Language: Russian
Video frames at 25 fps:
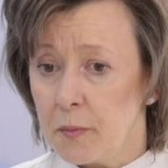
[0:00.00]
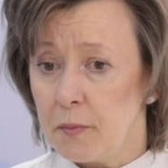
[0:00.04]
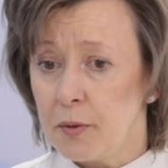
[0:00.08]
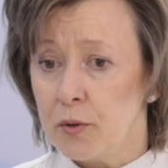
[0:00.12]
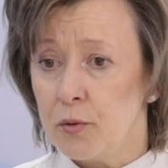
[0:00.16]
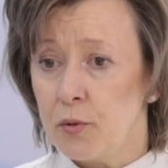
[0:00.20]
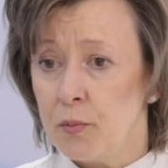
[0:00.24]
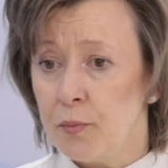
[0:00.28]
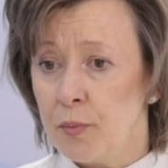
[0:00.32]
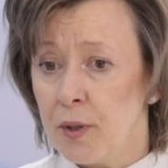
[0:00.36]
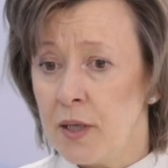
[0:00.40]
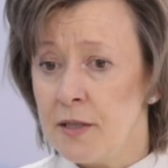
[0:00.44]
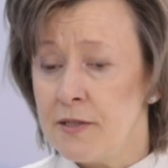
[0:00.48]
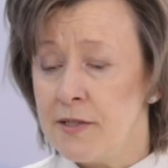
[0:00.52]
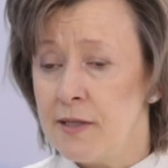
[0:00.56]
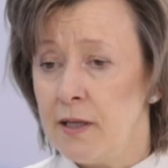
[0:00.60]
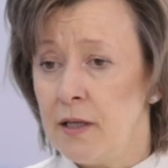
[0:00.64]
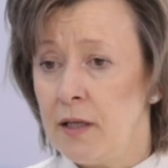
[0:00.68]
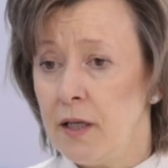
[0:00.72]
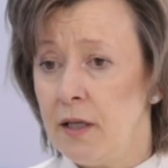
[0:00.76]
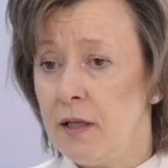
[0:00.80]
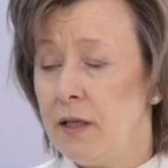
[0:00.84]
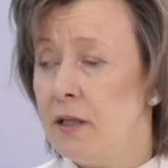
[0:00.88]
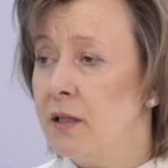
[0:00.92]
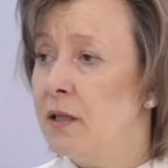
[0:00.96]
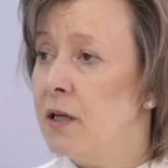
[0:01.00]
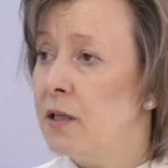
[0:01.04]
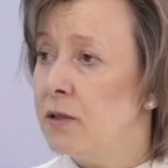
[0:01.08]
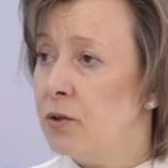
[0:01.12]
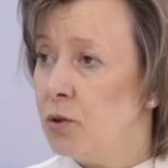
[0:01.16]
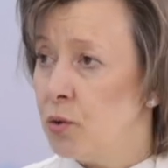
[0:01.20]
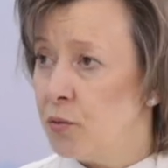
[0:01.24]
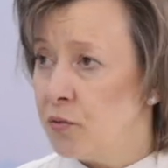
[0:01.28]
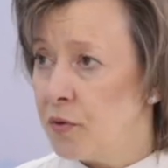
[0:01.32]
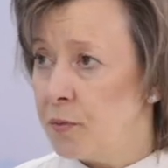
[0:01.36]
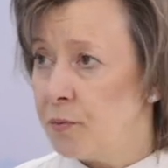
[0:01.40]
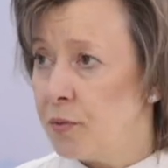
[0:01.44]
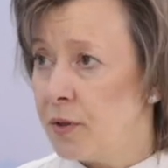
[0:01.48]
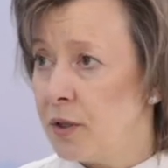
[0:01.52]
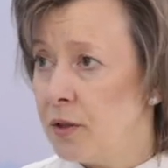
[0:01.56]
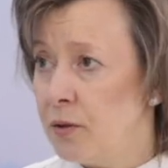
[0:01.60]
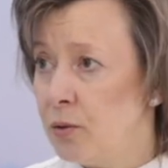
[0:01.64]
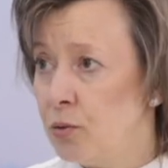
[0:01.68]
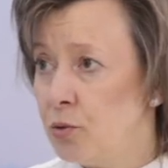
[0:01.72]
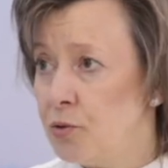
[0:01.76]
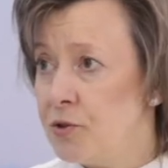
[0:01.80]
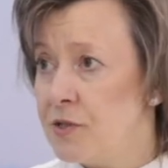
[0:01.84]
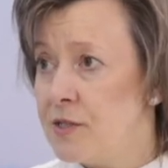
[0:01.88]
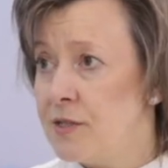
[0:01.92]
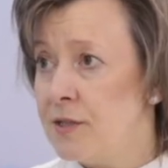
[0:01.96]
э, покупателей и готовой
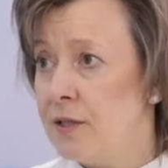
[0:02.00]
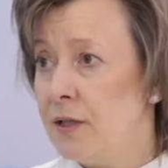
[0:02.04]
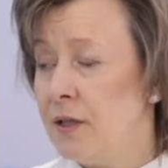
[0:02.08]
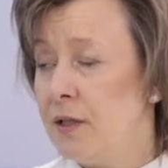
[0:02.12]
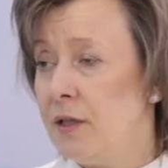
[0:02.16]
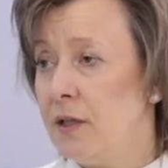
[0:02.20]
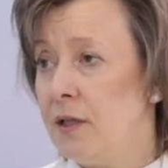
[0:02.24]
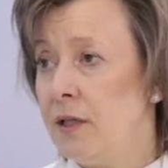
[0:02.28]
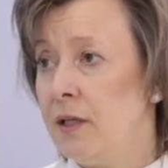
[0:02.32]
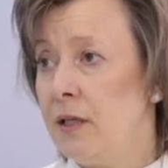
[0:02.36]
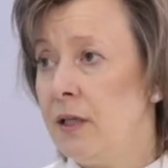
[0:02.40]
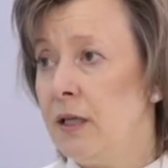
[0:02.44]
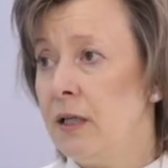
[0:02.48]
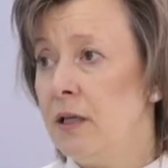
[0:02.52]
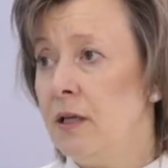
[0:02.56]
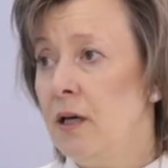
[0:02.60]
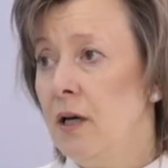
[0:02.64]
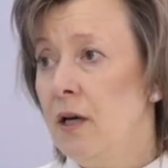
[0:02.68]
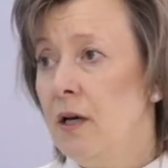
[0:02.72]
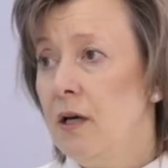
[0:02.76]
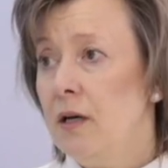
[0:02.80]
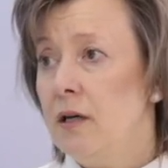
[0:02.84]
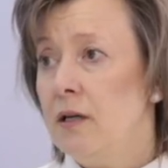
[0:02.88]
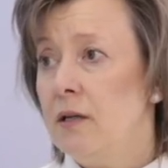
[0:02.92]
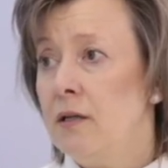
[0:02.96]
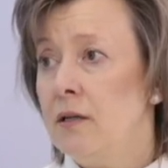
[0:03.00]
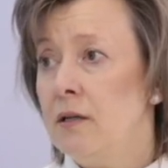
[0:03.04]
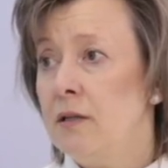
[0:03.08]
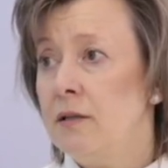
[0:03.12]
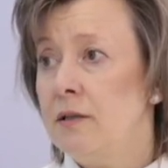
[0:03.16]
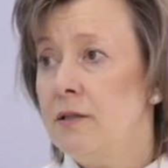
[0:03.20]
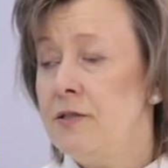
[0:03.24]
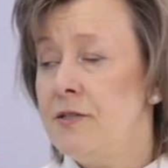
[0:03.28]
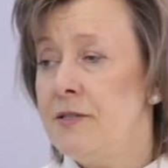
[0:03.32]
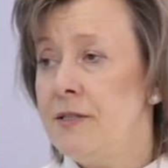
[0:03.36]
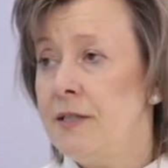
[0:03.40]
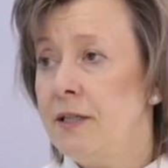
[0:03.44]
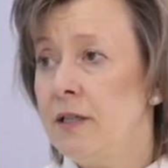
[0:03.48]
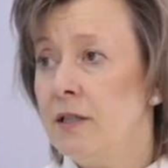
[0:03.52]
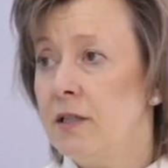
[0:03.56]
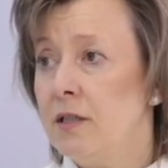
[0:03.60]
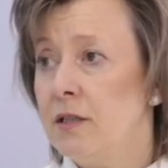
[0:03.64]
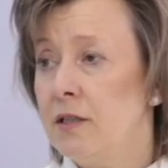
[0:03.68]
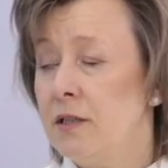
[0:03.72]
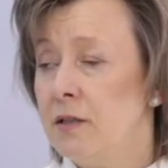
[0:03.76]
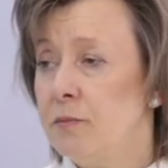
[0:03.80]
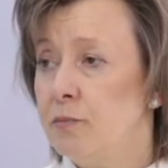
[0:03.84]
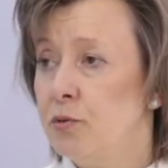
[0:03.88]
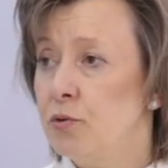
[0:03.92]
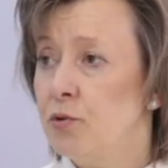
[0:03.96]
продукции, и
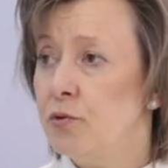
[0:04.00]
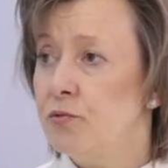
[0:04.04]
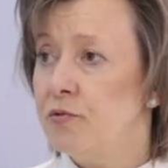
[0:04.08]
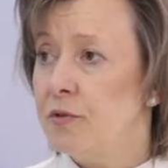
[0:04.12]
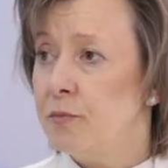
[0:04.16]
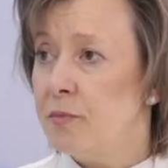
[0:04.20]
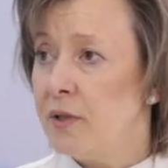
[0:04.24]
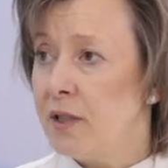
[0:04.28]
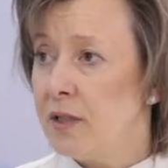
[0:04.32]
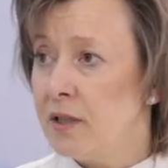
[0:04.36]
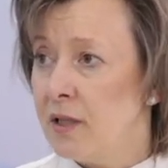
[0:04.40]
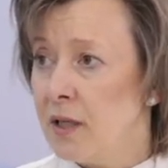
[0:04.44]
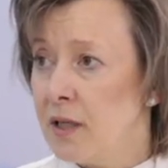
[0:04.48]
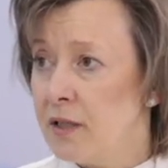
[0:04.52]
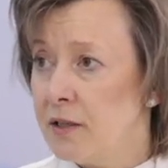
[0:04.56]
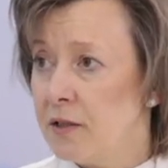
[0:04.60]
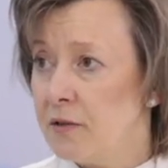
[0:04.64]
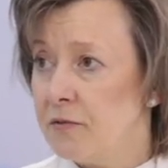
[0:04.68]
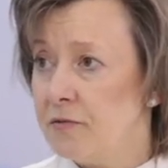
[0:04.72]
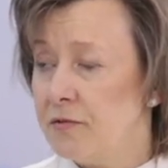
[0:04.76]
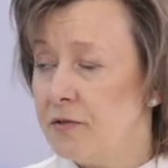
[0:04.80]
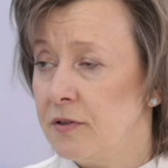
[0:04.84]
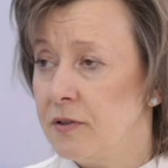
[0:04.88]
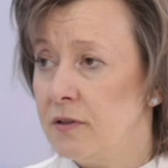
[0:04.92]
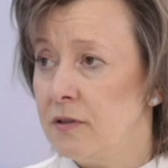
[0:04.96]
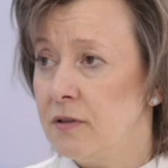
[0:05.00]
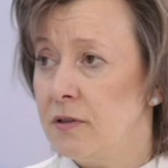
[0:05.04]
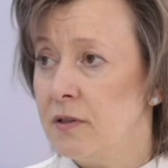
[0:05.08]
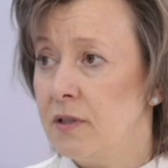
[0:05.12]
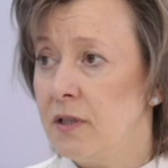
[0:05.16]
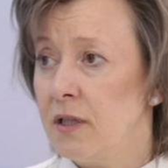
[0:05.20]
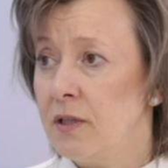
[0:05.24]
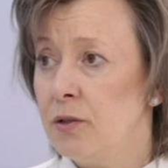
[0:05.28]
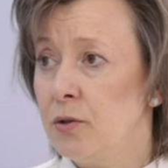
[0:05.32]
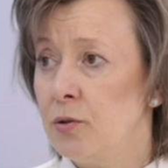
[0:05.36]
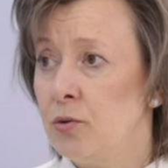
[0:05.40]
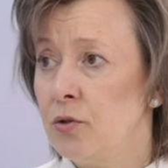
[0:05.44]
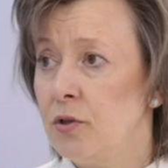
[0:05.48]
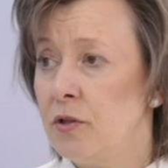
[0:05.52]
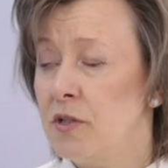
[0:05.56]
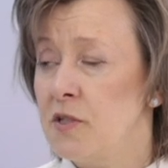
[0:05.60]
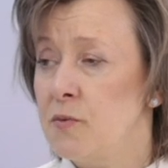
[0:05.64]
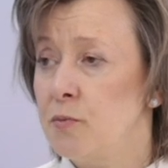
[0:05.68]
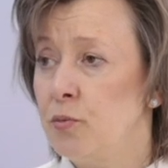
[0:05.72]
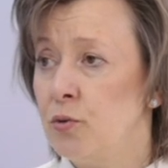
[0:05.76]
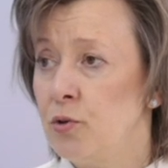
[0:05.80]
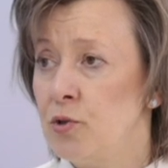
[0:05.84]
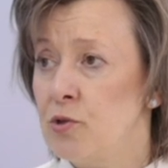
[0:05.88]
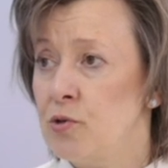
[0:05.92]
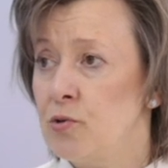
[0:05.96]
тех полуфабрикатов, которые
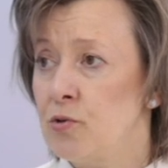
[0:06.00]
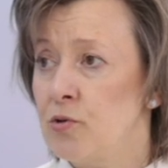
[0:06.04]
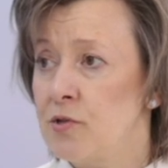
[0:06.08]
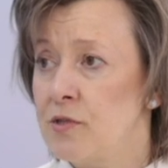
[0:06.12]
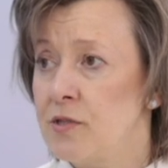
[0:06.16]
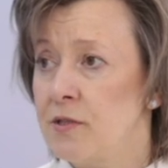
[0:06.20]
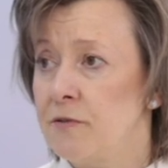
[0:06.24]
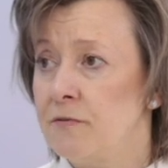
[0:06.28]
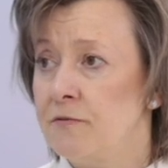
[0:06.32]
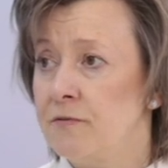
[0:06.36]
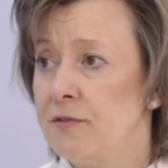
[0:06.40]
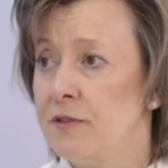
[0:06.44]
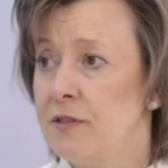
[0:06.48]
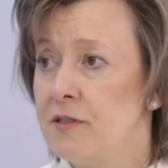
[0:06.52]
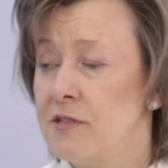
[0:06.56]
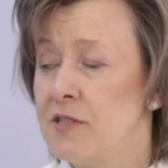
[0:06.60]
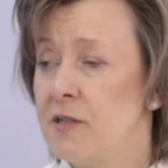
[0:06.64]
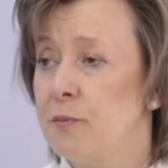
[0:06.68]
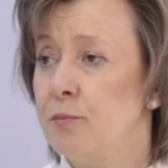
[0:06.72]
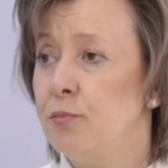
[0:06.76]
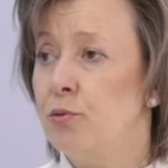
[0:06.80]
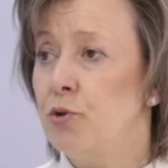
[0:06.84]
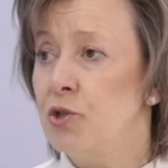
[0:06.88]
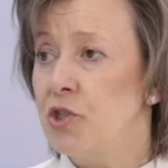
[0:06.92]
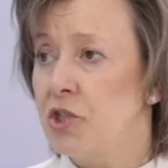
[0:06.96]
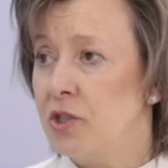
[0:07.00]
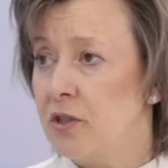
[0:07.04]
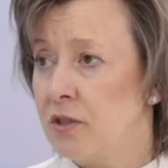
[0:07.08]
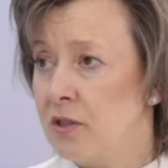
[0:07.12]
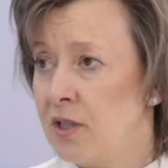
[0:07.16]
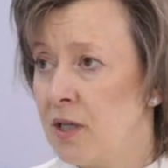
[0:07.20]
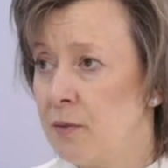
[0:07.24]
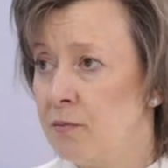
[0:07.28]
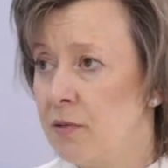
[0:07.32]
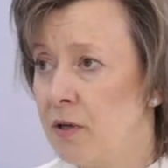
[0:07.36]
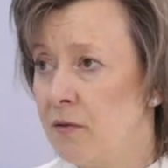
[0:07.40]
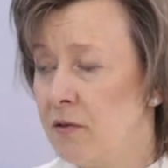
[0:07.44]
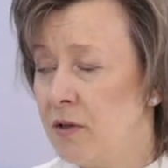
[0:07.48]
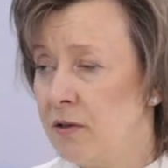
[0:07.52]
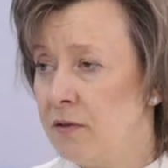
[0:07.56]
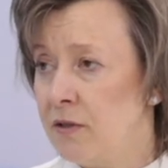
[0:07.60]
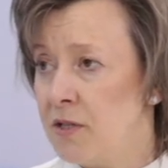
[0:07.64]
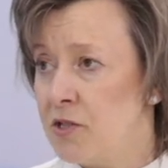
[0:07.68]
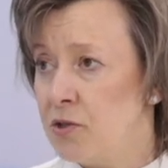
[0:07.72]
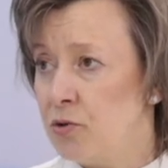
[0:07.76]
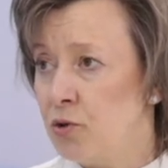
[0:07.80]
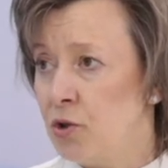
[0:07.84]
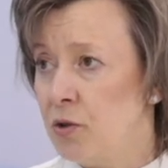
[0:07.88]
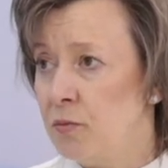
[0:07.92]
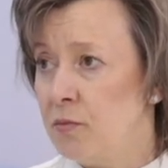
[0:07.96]
используются в цепочках
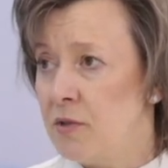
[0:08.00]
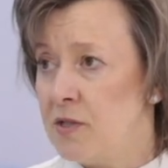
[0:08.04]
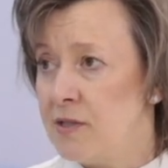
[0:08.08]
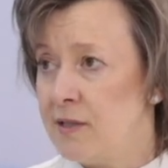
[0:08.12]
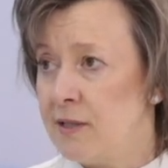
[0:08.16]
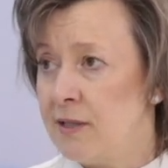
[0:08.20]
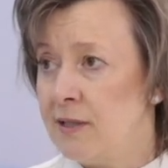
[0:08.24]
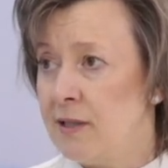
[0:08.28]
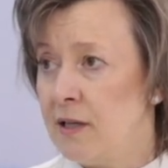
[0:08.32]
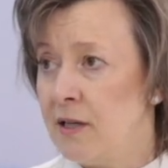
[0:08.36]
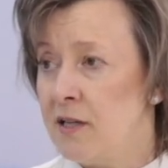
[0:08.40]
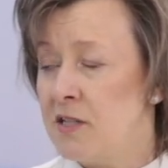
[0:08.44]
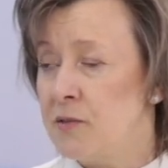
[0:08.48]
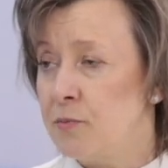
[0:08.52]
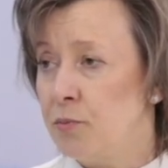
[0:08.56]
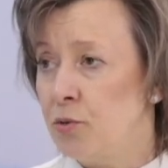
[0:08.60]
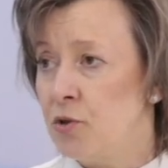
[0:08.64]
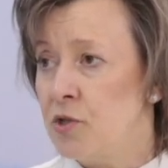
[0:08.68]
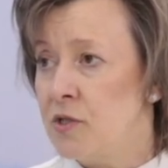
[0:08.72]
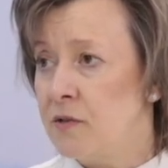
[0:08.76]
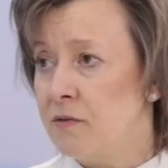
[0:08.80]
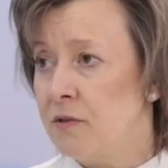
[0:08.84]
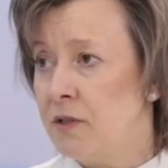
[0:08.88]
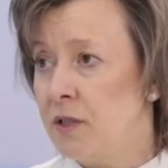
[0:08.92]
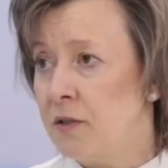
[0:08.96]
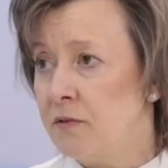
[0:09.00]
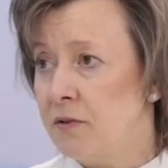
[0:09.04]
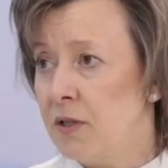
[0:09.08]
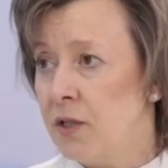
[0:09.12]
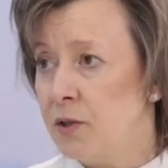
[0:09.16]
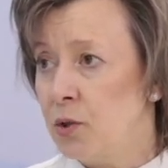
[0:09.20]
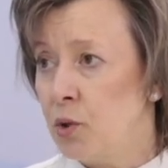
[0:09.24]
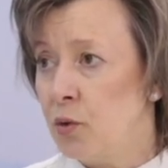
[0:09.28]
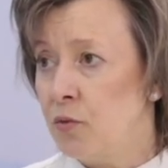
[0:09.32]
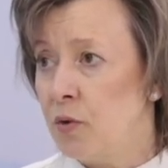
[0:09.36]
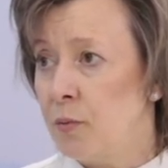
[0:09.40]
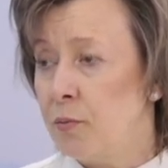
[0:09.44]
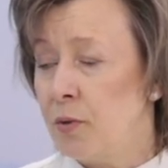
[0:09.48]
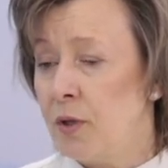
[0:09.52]
добавленной стоимости для использования в готовой